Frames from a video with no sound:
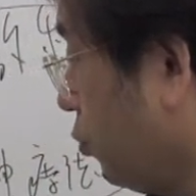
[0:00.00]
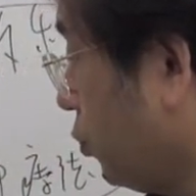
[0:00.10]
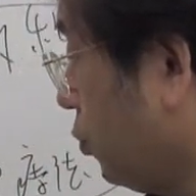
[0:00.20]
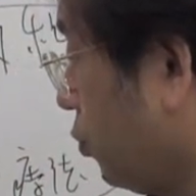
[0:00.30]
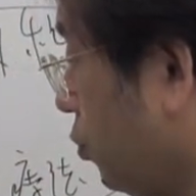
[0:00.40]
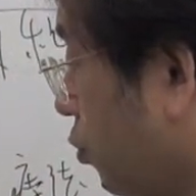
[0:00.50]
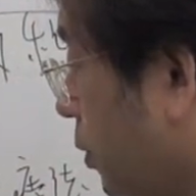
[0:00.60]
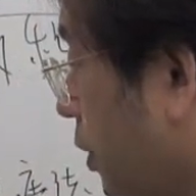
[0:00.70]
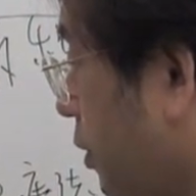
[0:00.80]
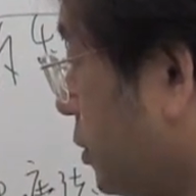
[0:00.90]
元のこ
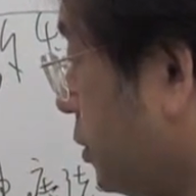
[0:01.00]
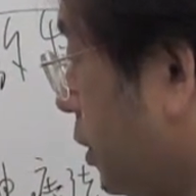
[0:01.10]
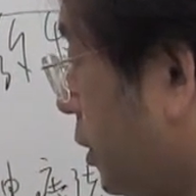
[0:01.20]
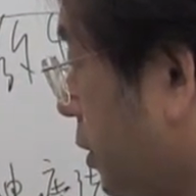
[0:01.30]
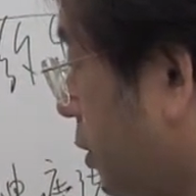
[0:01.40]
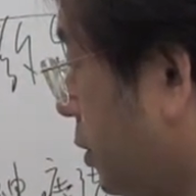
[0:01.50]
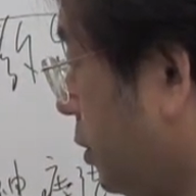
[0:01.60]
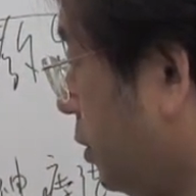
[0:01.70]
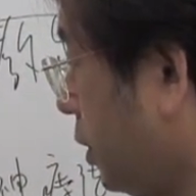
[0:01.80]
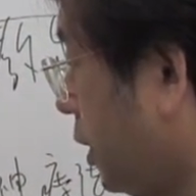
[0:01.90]
こまでですね
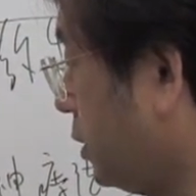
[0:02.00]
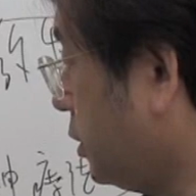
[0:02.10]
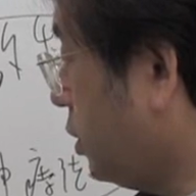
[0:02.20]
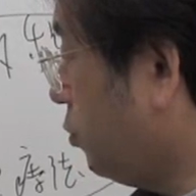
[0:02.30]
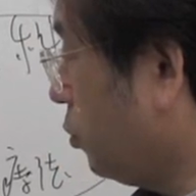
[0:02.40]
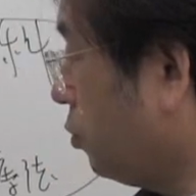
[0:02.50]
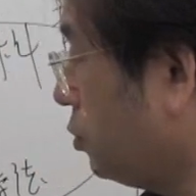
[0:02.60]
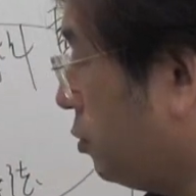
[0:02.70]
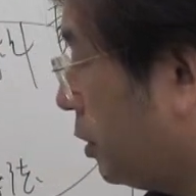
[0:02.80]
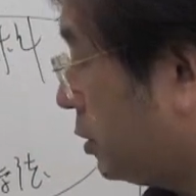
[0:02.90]
完全に戻
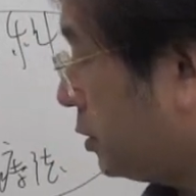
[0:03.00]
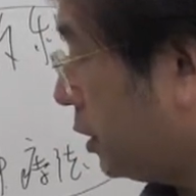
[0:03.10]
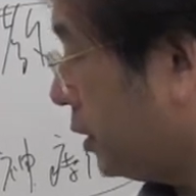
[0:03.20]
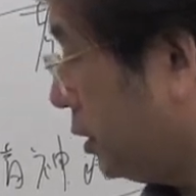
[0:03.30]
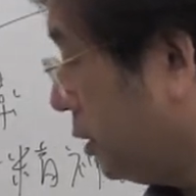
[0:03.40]
るにはですね